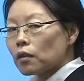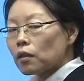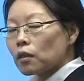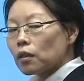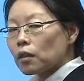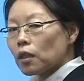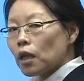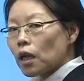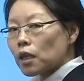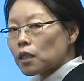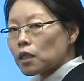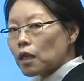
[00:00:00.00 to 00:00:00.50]

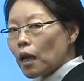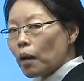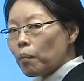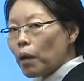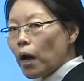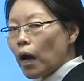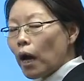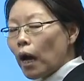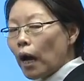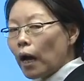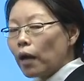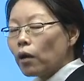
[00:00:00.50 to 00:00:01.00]
那前
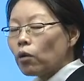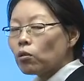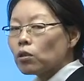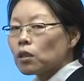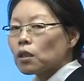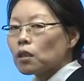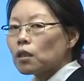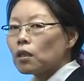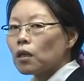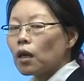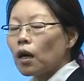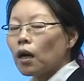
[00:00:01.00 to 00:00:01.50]
面还有
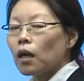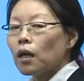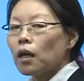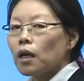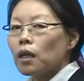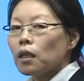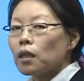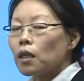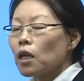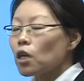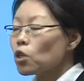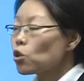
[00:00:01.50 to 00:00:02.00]
一个，
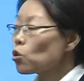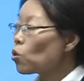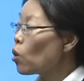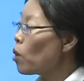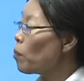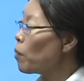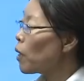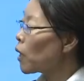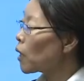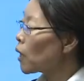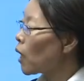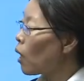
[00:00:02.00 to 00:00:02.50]
那说
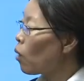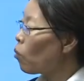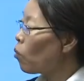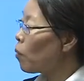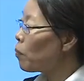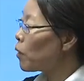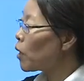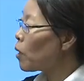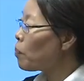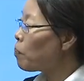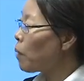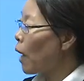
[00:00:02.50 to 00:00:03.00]
明呢，我
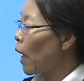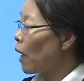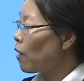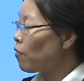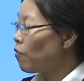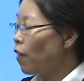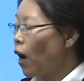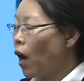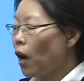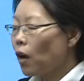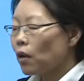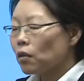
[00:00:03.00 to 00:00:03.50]
们的摆
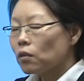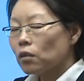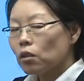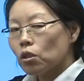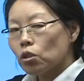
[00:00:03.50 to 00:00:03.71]
放